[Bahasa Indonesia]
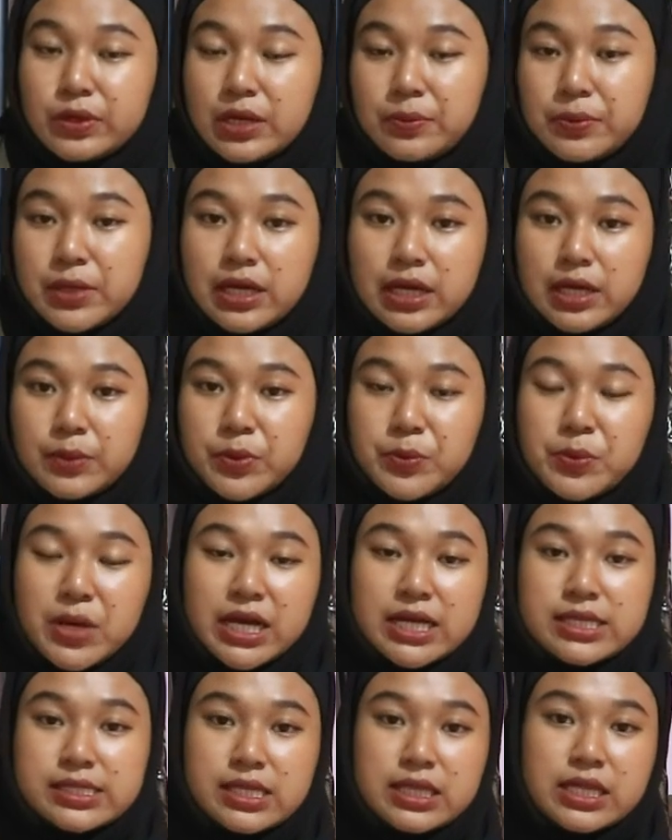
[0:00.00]
Ruger Black Army
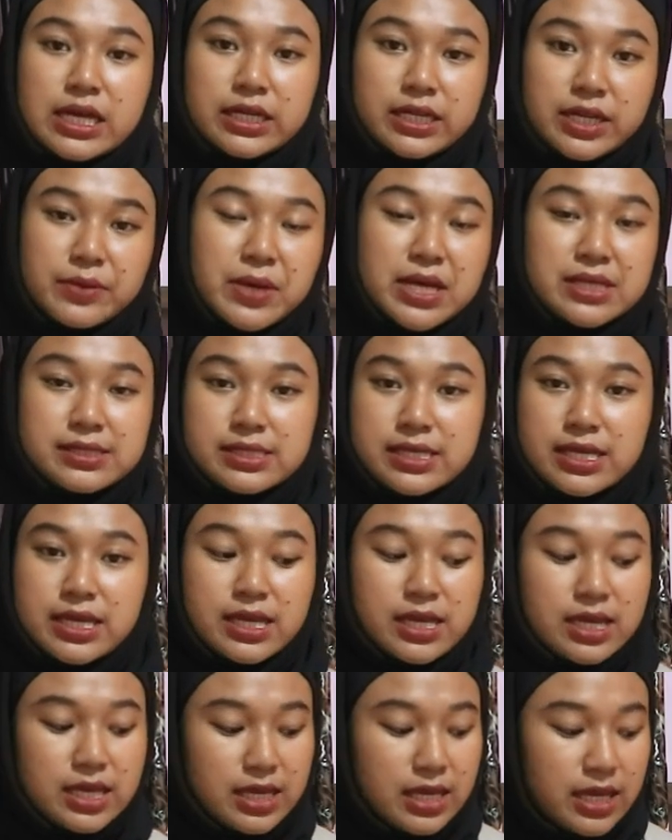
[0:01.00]
Magazine tadi
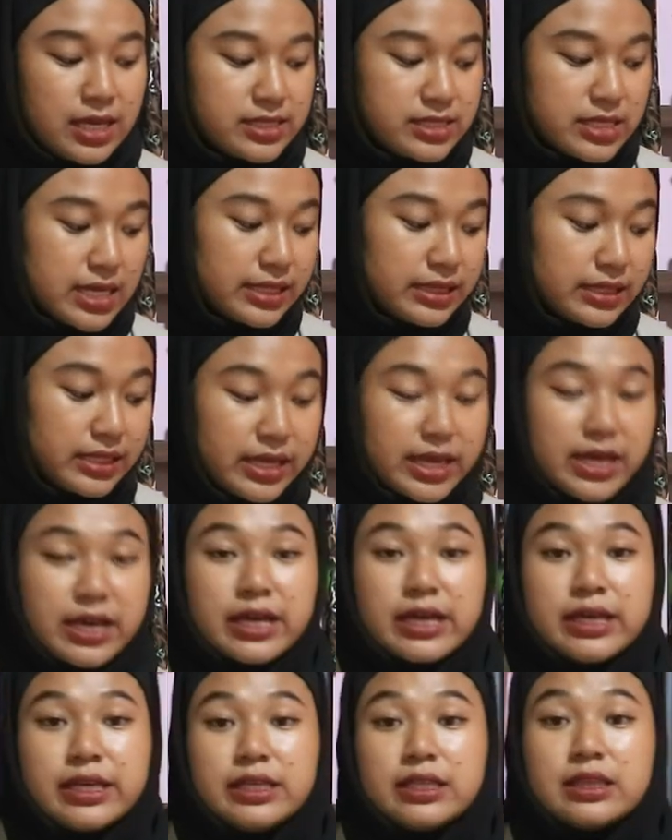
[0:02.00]
masih
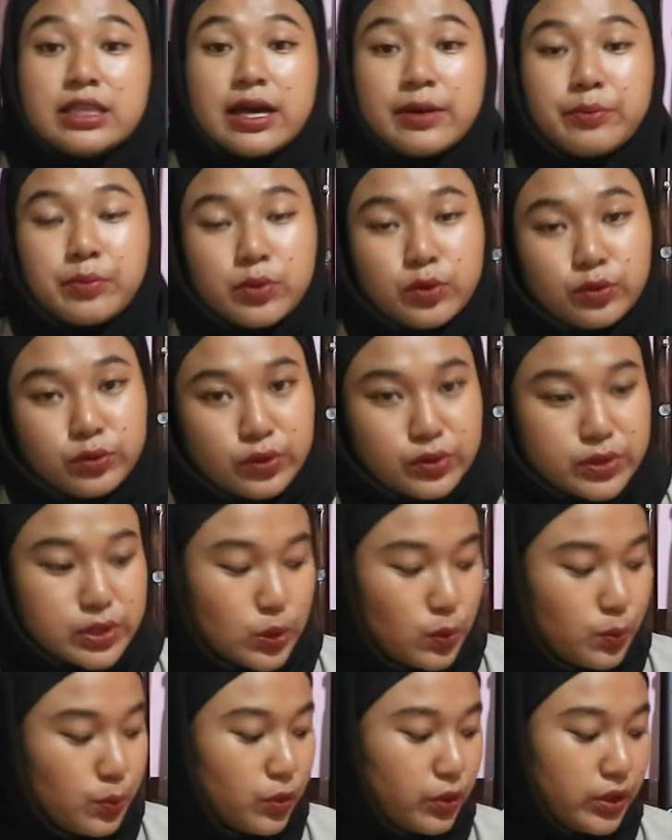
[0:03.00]
catnya hitam untuk
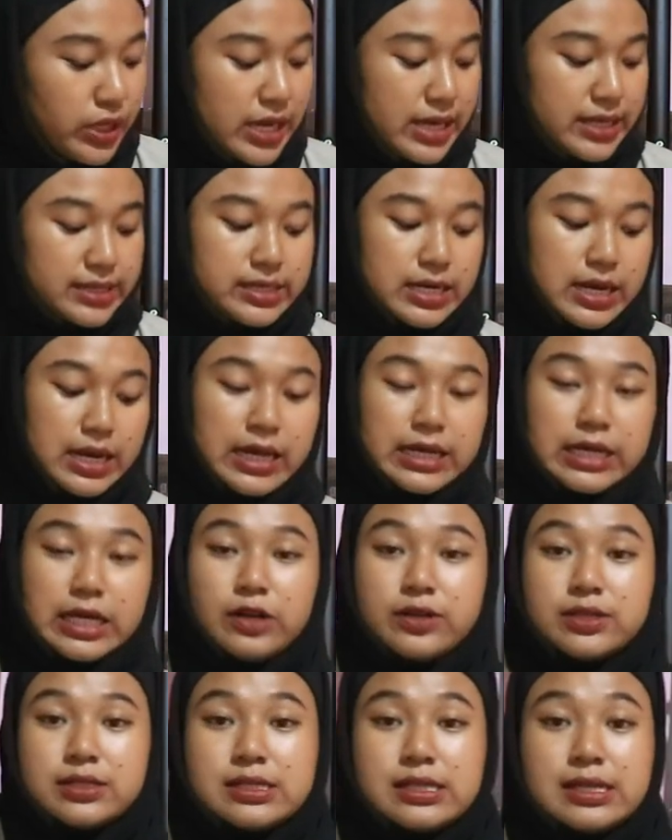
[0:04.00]
serubungnya sedangkan
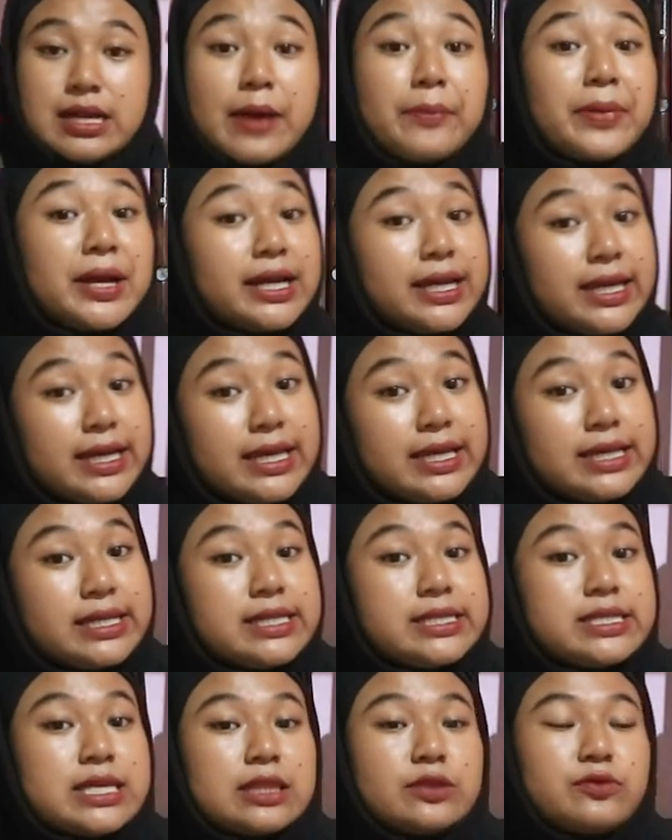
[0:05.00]
kalau senapan ini
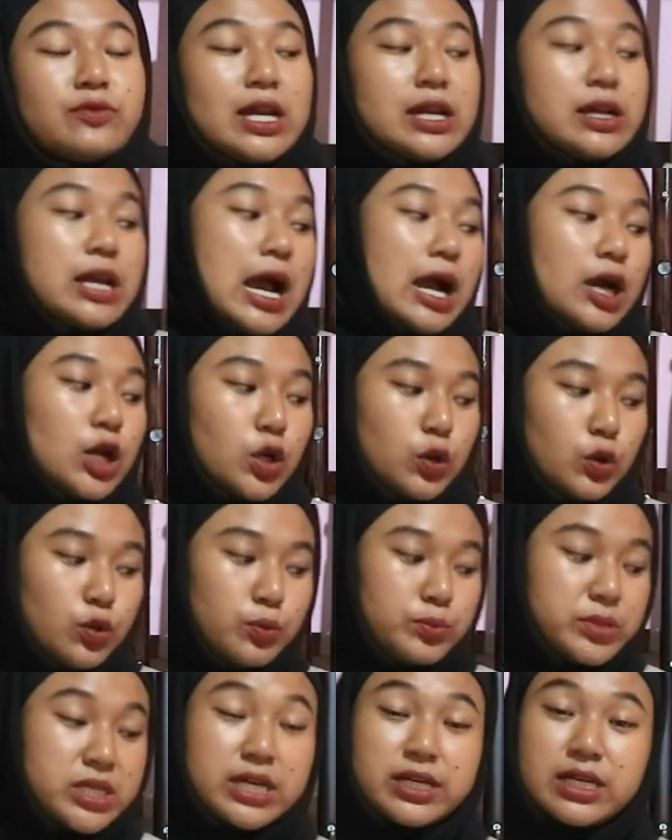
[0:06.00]
dicat warna
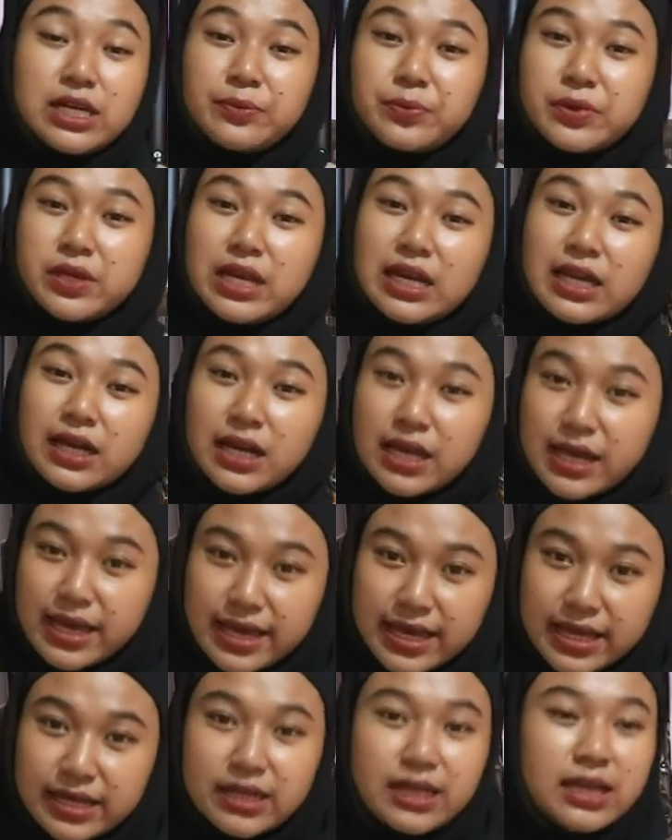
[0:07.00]
chrome jadi lebih
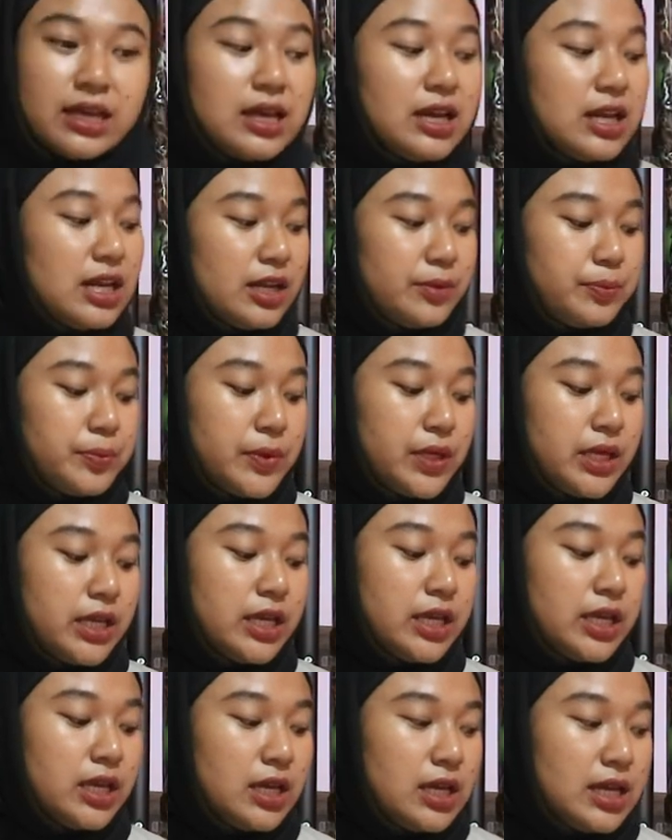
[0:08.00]
elegan
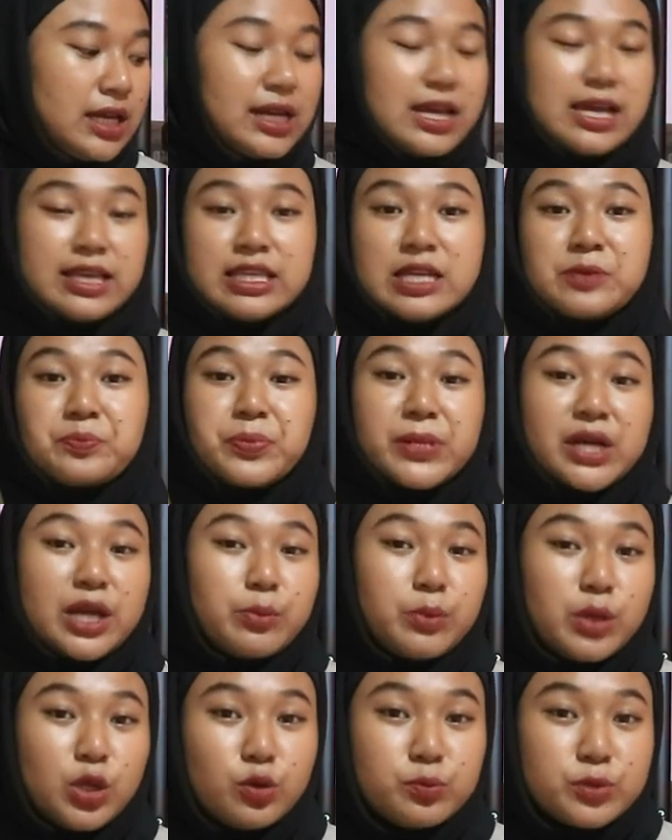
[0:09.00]
lebih kelihatan
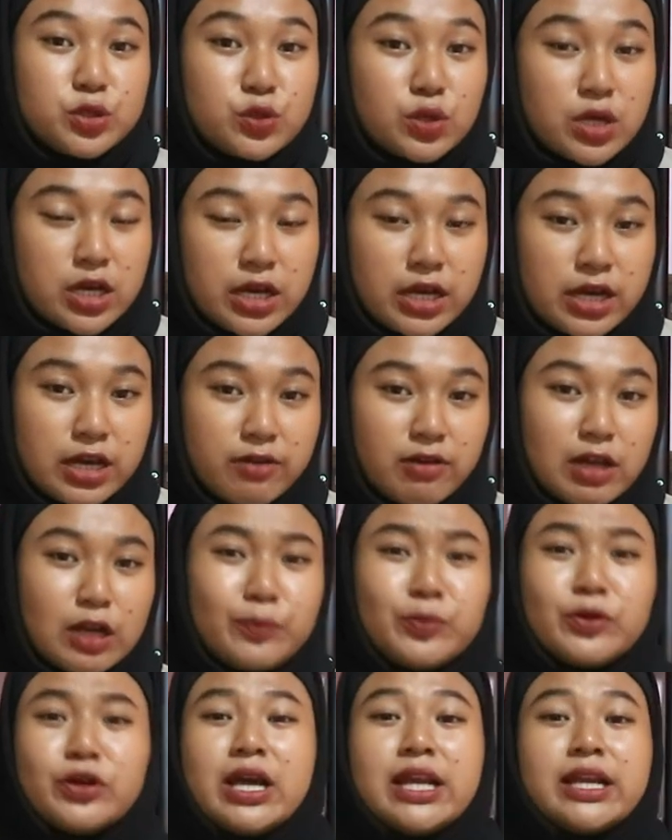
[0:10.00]
premium juga
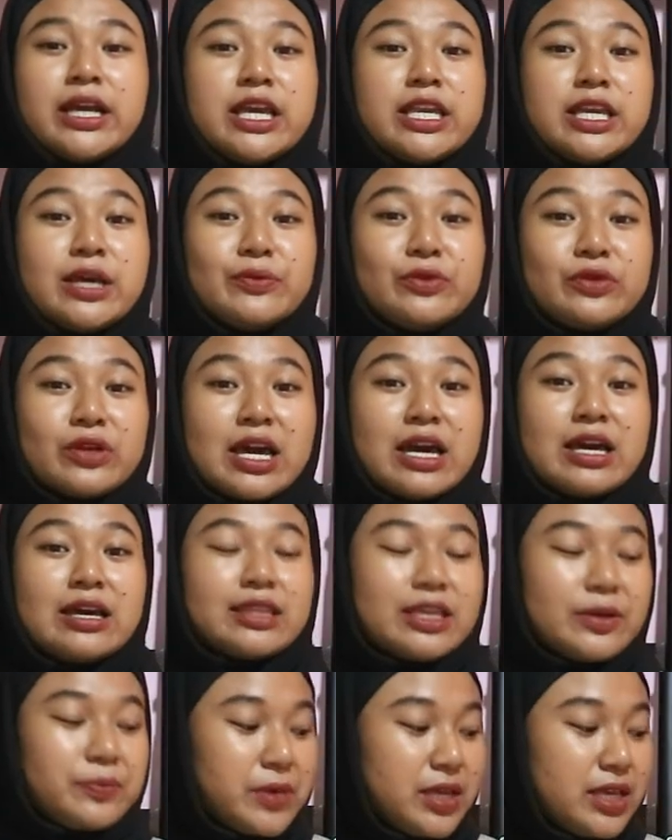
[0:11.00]
walaupun harganya murah
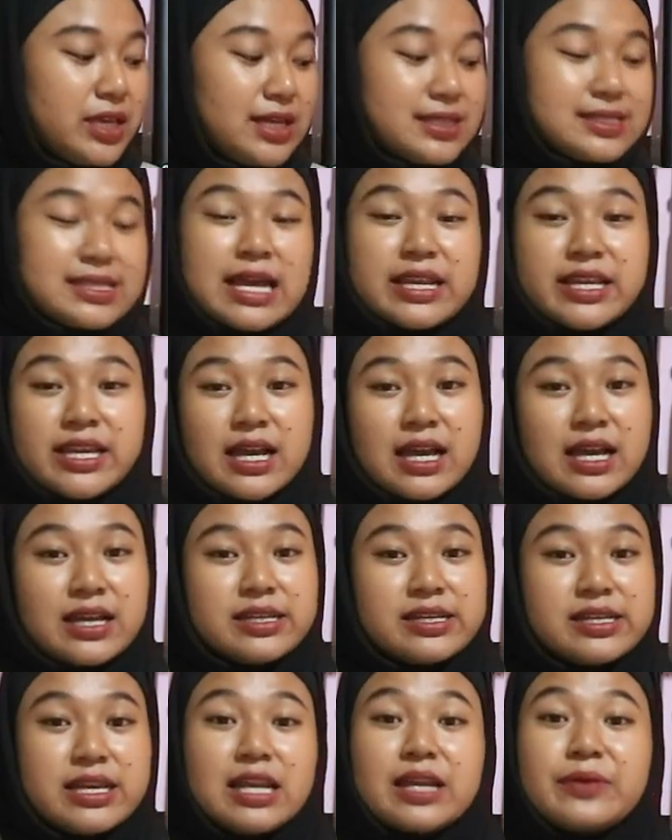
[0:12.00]
tapi kesannya
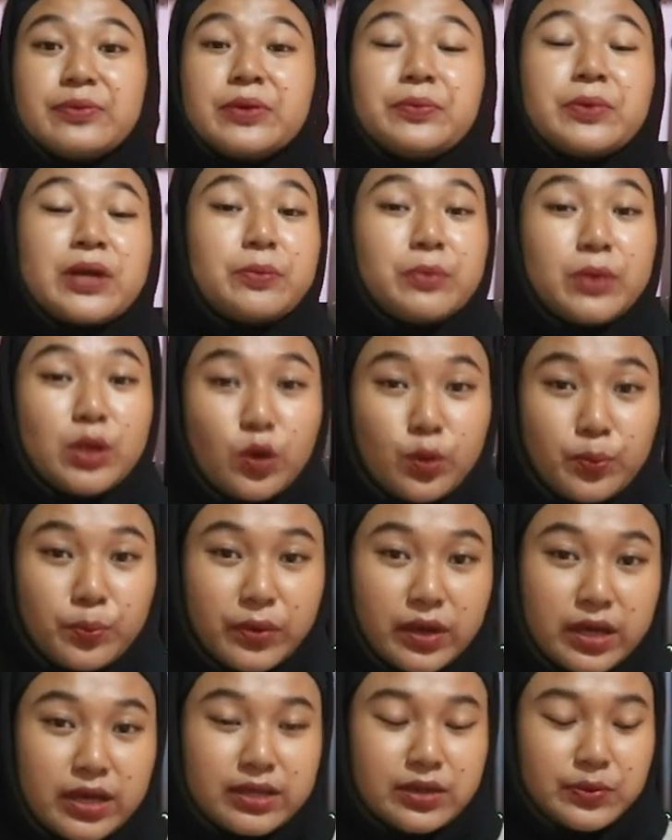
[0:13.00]
kan dia lebih premium
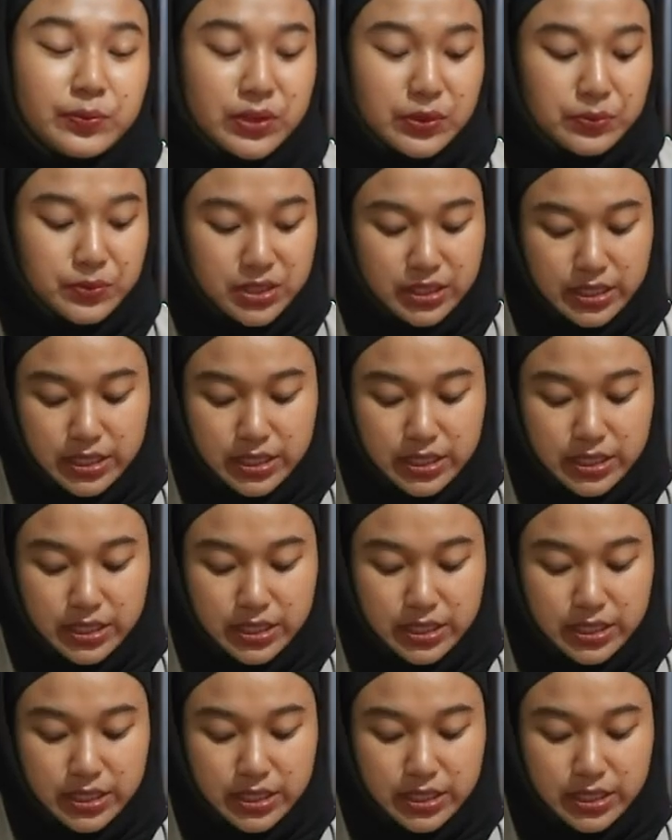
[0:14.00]
ya teman-teman